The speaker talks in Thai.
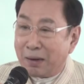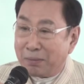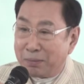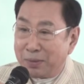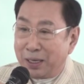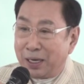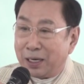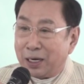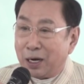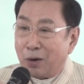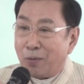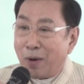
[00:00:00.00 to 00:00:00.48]
การ
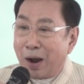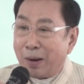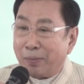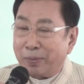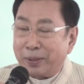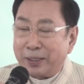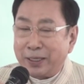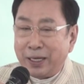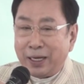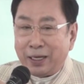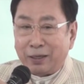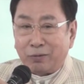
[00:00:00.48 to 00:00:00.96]
เมืองระหว่าง
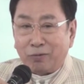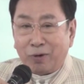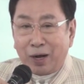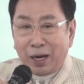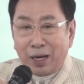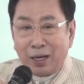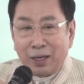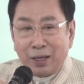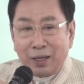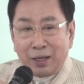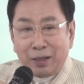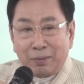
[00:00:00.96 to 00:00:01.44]
ประเทศว่า
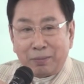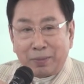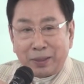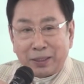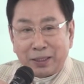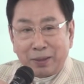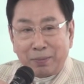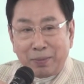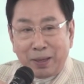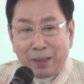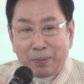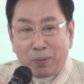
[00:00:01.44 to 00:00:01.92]
มัน
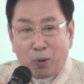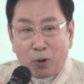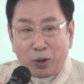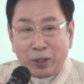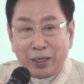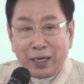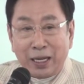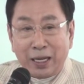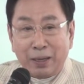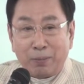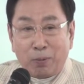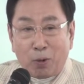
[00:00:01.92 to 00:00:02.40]
จะมีผล
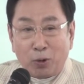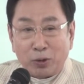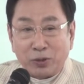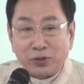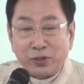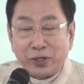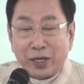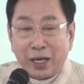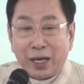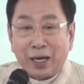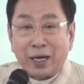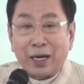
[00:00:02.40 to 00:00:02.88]
ดีผล
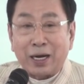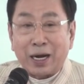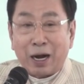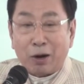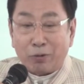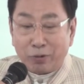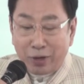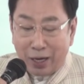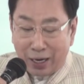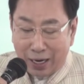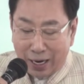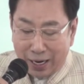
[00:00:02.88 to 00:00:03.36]
เสียกับ
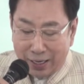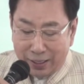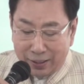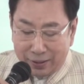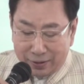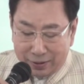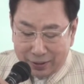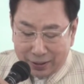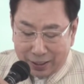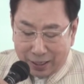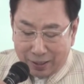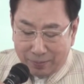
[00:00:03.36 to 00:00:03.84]
เรายังไง
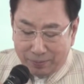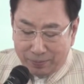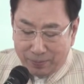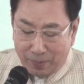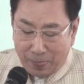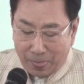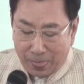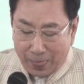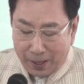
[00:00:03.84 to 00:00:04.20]
ครับ